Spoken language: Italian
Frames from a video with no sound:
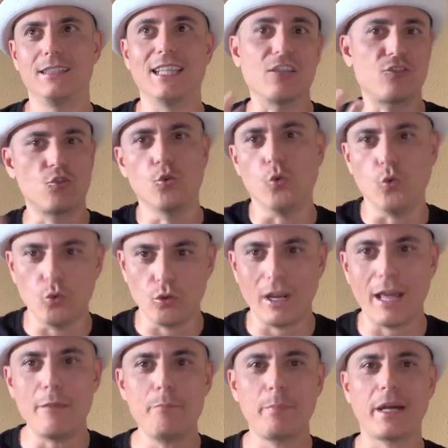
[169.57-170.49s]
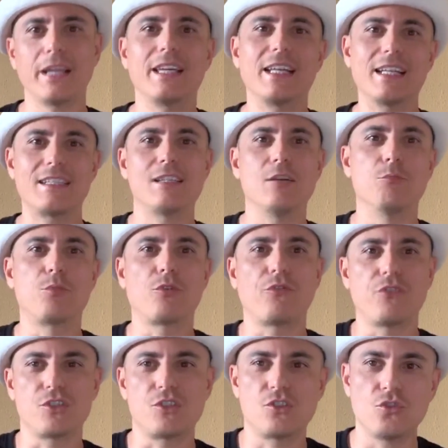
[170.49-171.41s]
da solo, la impari grazie a un
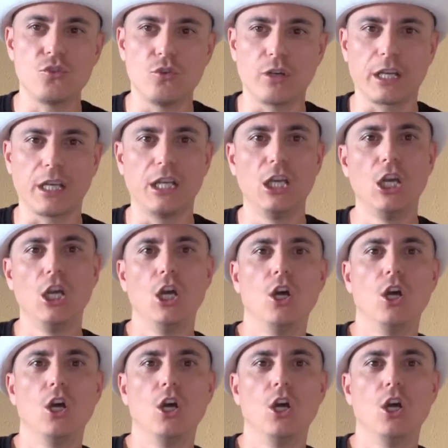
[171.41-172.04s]
professore.